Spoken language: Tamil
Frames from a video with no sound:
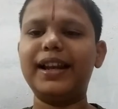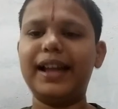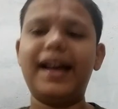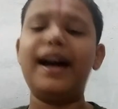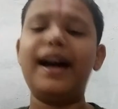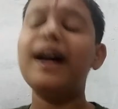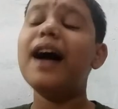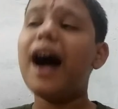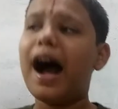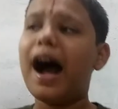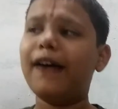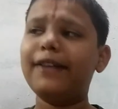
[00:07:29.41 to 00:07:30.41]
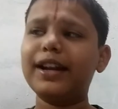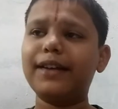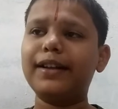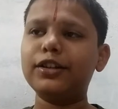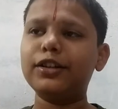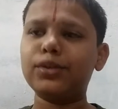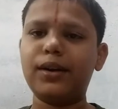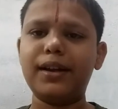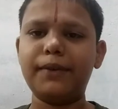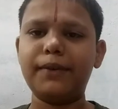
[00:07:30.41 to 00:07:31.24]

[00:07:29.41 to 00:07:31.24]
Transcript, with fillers: இல்லையா அவருக்கு வந்து சோலை